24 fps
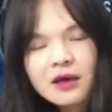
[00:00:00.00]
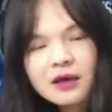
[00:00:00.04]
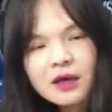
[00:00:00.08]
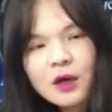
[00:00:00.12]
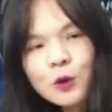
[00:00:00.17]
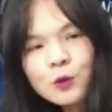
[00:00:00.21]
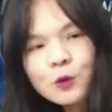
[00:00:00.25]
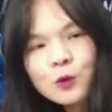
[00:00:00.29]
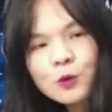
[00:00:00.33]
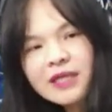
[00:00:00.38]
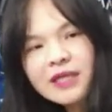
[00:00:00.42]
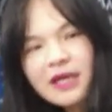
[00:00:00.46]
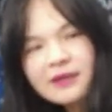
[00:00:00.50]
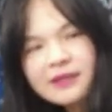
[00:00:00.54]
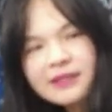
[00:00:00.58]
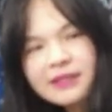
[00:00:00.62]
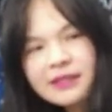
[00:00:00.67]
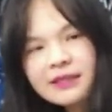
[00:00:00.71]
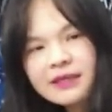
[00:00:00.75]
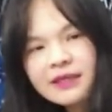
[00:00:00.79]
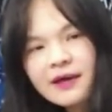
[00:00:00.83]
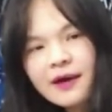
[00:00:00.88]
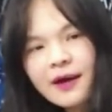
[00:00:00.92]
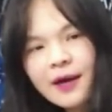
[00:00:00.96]
工商
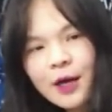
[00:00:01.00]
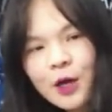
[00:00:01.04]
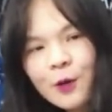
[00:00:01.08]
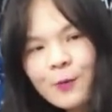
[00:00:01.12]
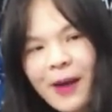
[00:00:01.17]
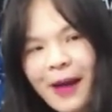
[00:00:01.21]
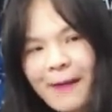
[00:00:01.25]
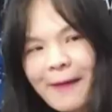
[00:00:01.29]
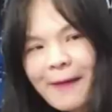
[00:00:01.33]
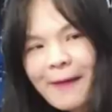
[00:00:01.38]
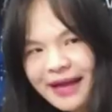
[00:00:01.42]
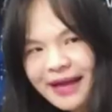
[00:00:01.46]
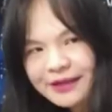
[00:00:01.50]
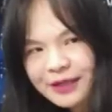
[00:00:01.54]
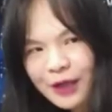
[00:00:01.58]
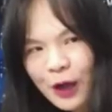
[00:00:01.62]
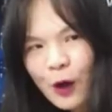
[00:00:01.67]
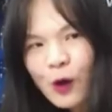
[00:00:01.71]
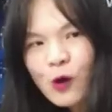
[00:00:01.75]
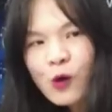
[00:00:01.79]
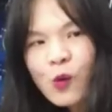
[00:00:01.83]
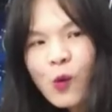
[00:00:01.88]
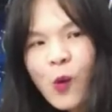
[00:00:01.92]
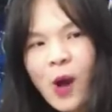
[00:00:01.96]
今天二板板
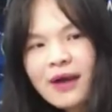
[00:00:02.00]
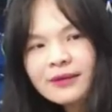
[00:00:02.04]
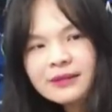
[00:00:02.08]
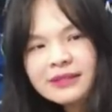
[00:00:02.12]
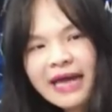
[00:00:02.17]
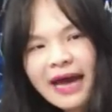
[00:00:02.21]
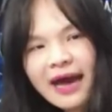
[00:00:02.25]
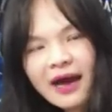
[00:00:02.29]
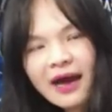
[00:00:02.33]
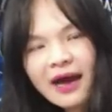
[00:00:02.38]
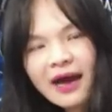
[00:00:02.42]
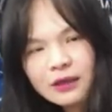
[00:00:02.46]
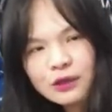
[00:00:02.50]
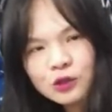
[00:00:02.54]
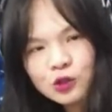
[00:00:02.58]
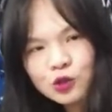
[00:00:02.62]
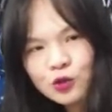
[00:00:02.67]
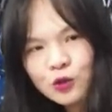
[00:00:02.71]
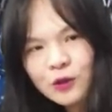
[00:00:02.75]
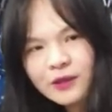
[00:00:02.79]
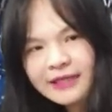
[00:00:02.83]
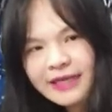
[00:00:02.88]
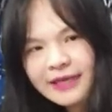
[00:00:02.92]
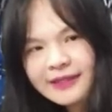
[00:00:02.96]
头广达和
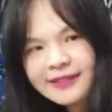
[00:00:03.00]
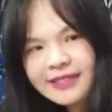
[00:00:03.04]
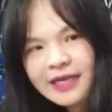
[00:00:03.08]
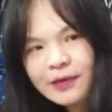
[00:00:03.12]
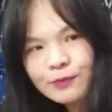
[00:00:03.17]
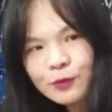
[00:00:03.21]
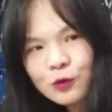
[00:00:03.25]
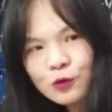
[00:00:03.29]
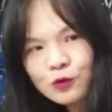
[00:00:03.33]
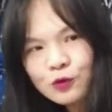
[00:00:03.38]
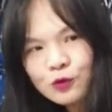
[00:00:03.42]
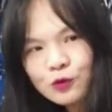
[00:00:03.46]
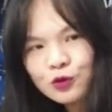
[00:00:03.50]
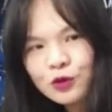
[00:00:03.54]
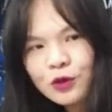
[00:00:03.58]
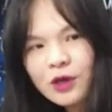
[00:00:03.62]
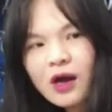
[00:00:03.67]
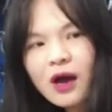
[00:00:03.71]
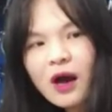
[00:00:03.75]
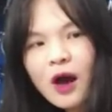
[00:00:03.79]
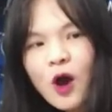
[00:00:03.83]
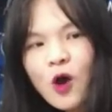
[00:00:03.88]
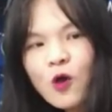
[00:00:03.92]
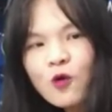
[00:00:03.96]
硕南向布
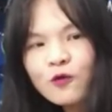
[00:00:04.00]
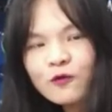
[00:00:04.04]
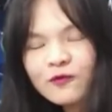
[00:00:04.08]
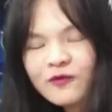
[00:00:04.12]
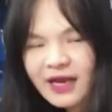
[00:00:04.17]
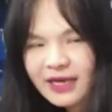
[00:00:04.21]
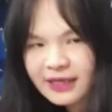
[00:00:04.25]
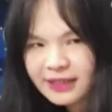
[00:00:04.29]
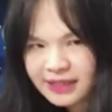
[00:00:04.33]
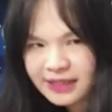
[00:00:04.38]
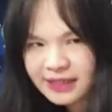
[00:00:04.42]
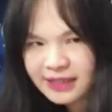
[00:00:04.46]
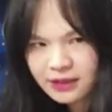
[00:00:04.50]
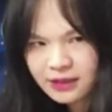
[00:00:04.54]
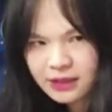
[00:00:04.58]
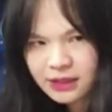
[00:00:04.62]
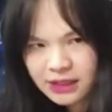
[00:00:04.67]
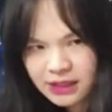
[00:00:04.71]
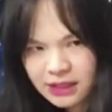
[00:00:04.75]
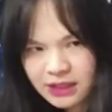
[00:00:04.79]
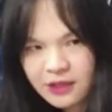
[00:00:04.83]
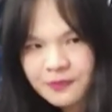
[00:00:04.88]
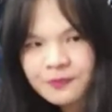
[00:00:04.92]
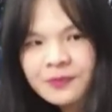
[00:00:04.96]
局后发先
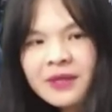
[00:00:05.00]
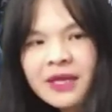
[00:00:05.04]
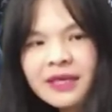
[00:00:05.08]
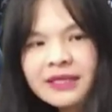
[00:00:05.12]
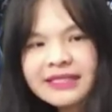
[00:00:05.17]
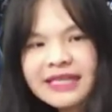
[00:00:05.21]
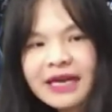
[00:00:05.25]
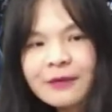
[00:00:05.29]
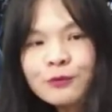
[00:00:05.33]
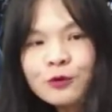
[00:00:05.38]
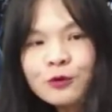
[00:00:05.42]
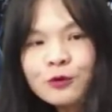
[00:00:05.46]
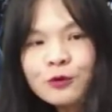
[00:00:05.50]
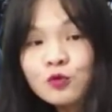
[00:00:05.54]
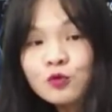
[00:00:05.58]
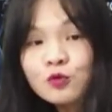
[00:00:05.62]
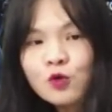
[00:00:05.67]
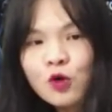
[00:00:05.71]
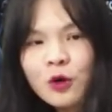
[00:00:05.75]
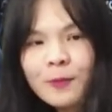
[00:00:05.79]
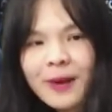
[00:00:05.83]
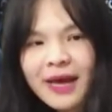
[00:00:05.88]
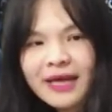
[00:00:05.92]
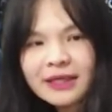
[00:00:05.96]
至，强补助
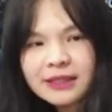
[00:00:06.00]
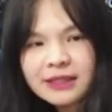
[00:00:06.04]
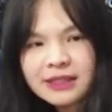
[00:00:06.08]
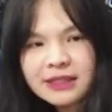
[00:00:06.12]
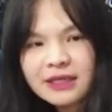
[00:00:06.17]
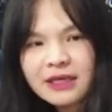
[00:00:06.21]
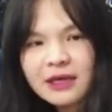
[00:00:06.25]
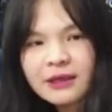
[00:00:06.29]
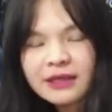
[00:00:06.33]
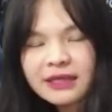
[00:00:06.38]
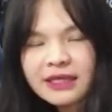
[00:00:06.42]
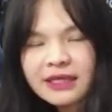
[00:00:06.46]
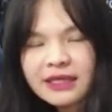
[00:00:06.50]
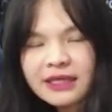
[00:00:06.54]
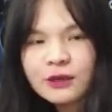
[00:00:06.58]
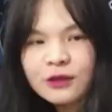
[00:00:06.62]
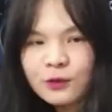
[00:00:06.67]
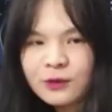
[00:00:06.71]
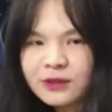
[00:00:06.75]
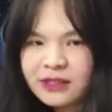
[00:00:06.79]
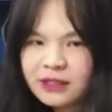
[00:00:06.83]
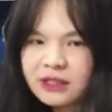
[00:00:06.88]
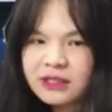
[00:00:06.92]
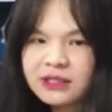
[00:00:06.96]
末班车，电
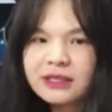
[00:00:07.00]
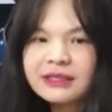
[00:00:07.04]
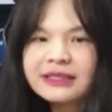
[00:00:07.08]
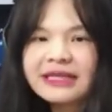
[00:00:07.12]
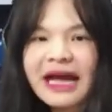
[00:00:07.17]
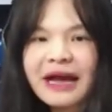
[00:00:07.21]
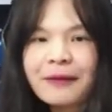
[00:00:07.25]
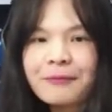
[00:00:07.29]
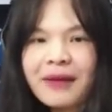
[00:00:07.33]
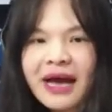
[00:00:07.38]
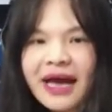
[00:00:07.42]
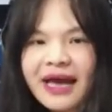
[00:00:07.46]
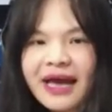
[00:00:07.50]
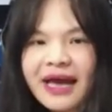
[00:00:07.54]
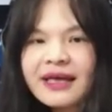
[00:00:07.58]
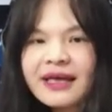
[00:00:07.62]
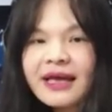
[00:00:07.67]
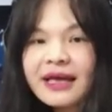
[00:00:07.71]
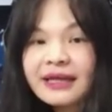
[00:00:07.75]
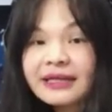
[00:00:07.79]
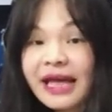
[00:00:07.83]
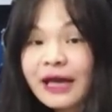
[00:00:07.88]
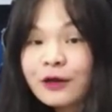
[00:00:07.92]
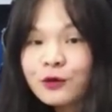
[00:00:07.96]
动机车大卖，
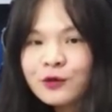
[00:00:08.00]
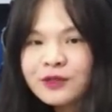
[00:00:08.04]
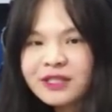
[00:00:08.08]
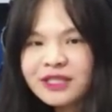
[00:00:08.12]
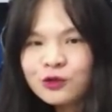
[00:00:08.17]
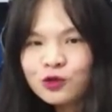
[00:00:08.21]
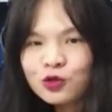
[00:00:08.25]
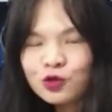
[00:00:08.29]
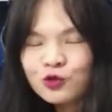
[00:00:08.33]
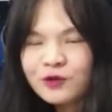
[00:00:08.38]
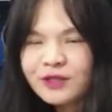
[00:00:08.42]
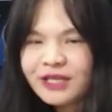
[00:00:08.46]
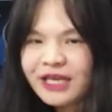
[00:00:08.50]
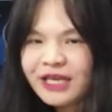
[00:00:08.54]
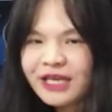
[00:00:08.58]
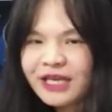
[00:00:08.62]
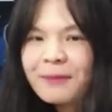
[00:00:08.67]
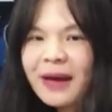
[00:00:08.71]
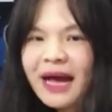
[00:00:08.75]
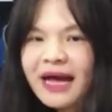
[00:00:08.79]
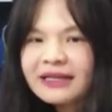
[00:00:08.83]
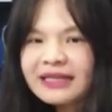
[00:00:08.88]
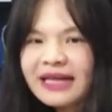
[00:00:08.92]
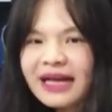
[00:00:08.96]
台股金属年
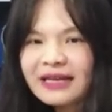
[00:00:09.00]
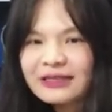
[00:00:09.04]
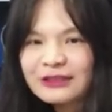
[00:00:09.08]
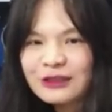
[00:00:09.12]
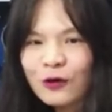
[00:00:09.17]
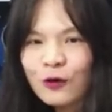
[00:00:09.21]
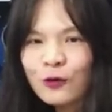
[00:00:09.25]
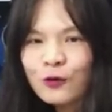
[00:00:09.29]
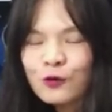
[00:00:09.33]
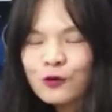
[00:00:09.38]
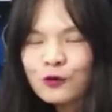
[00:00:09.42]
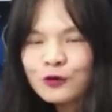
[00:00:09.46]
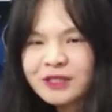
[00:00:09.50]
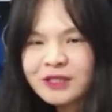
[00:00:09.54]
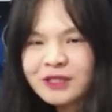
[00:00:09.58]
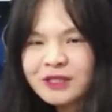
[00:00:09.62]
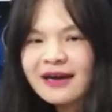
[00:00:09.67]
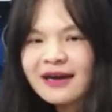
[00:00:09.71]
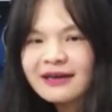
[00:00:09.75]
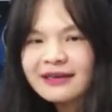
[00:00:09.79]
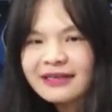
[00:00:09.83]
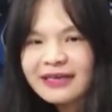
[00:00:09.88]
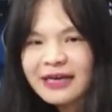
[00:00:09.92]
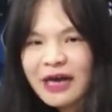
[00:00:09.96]
八大投顾
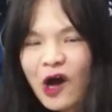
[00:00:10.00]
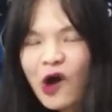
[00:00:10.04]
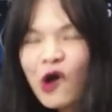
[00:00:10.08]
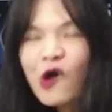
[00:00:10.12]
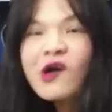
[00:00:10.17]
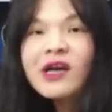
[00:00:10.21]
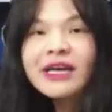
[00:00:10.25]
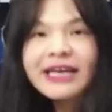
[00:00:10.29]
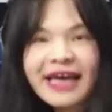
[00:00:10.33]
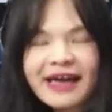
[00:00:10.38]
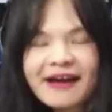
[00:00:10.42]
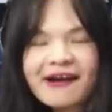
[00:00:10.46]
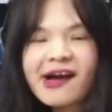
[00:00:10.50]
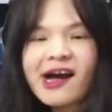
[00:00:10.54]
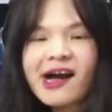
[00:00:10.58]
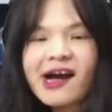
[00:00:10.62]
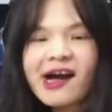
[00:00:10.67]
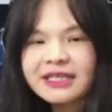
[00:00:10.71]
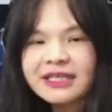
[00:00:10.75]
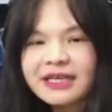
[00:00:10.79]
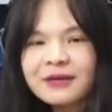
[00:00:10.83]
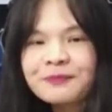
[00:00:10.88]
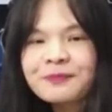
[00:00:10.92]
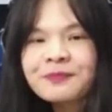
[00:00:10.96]
唱高，看
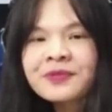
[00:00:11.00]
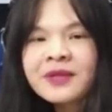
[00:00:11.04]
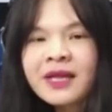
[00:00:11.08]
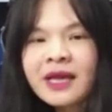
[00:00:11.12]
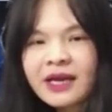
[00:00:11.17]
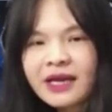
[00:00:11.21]
好的。